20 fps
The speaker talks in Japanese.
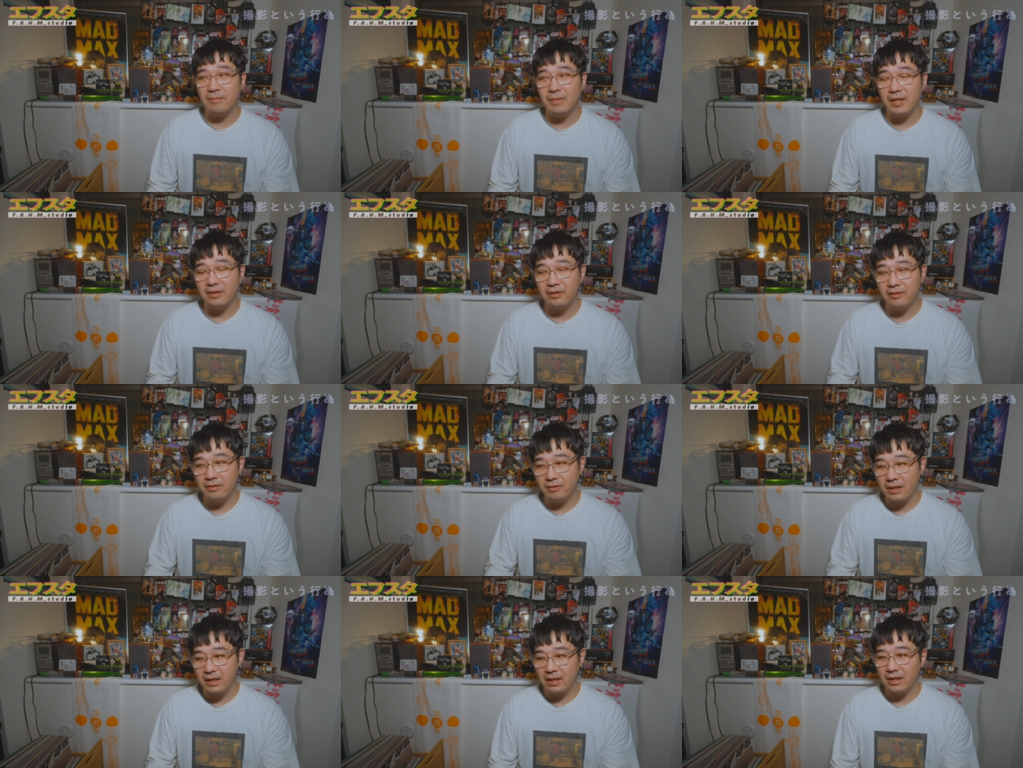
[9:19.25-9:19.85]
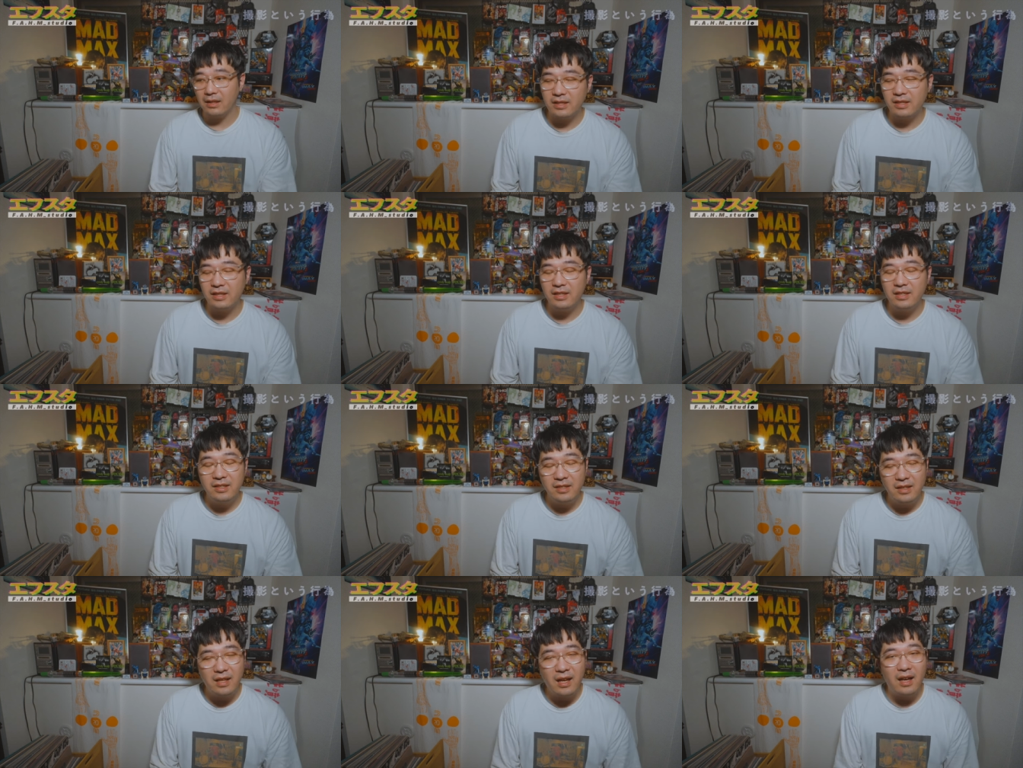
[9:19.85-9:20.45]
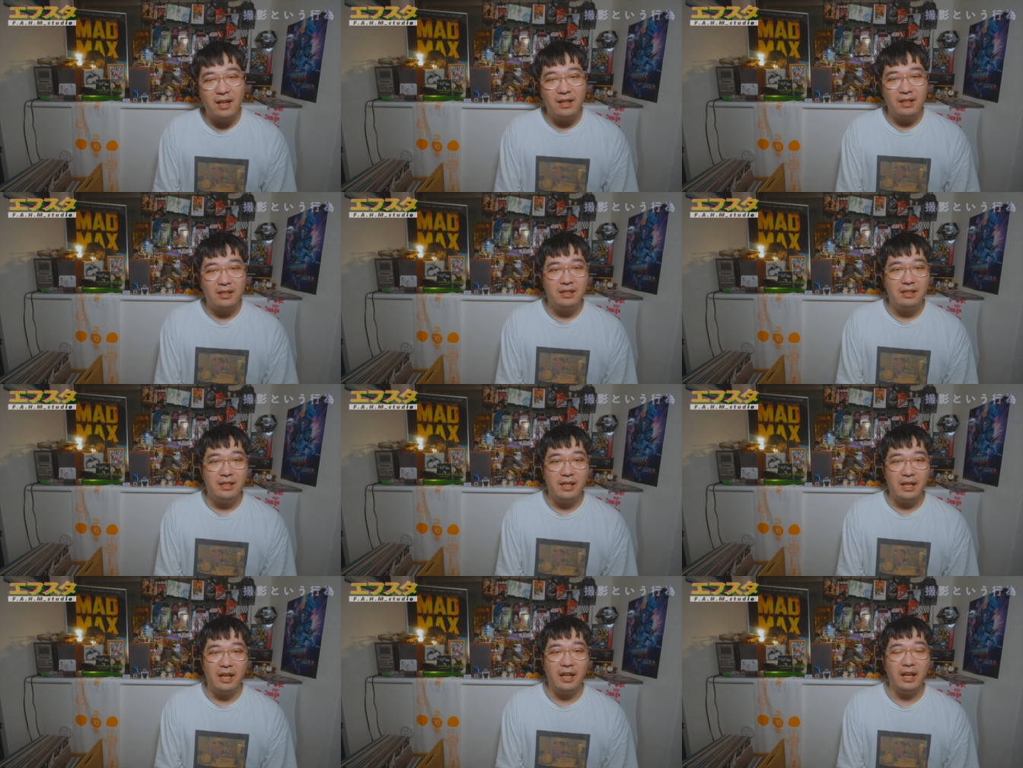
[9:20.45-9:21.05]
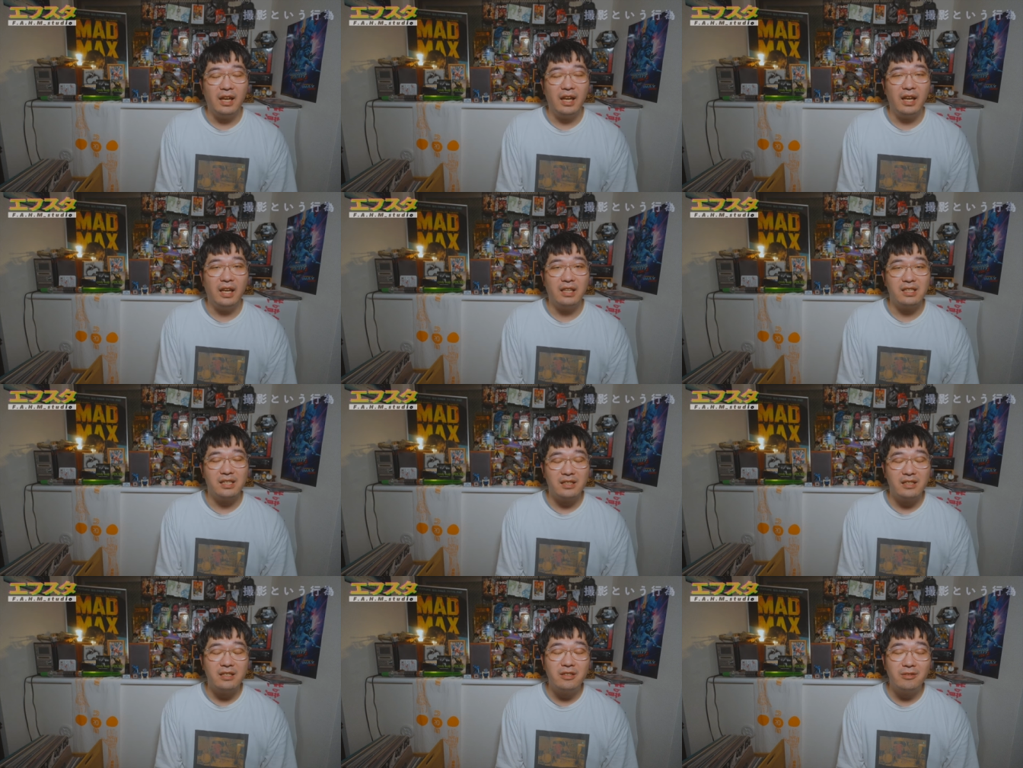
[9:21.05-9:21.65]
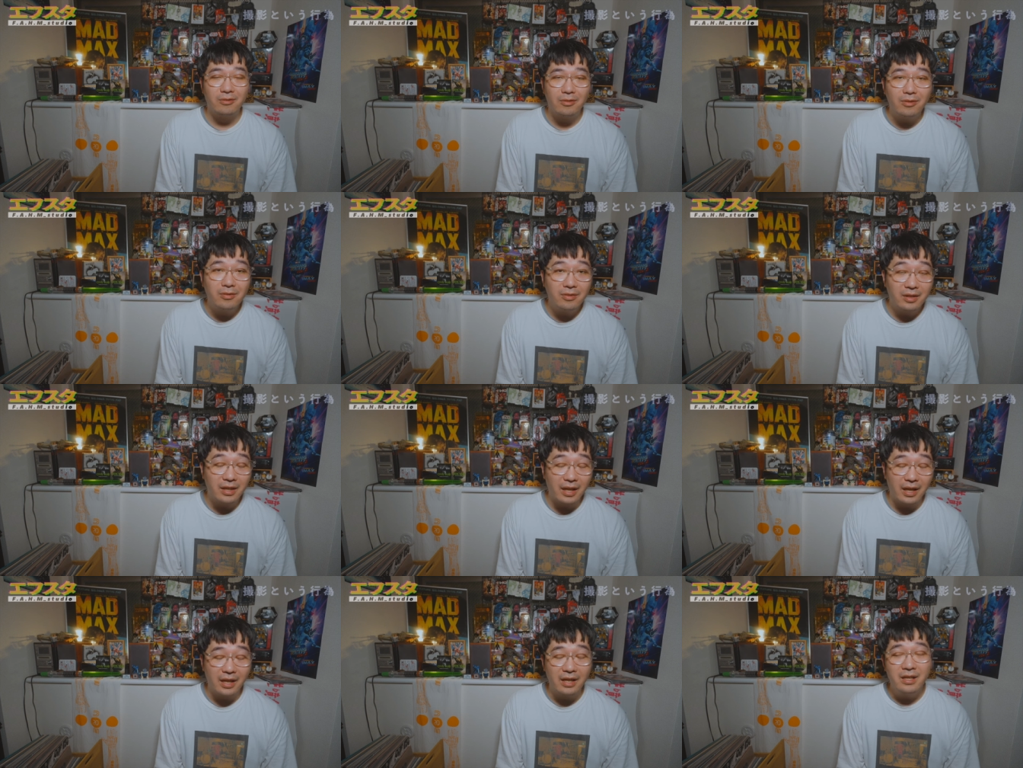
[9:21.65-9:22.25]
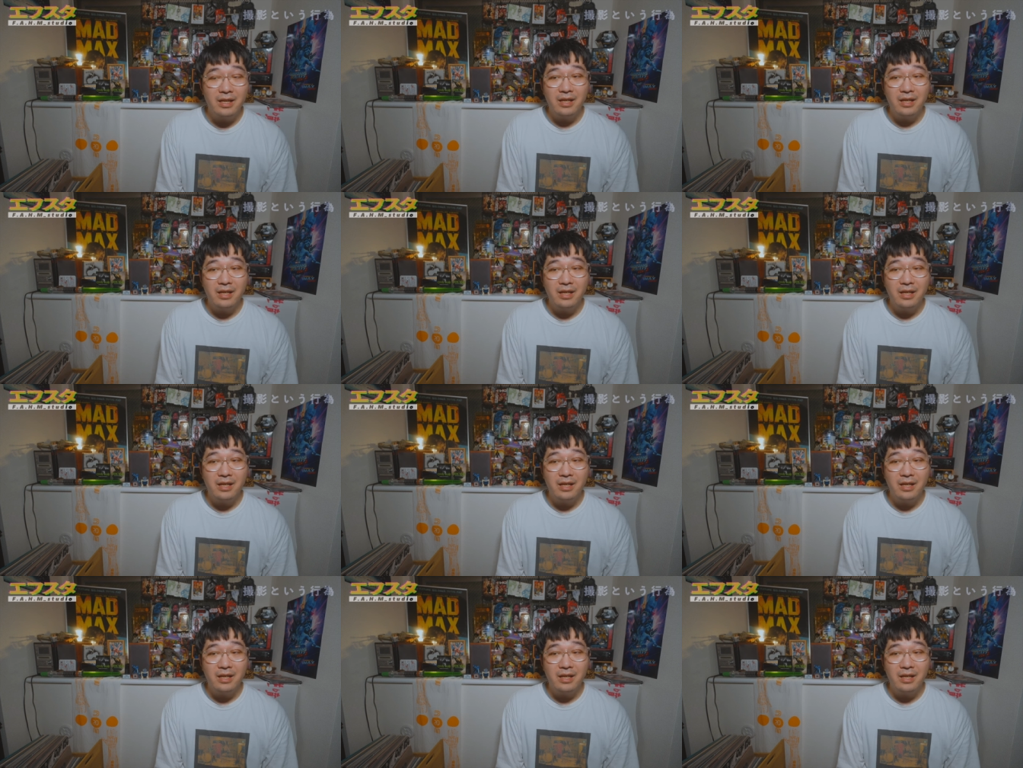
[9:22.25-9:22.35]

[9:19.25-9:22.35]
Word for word: まあ、人が死んだ、えー、写真を撮って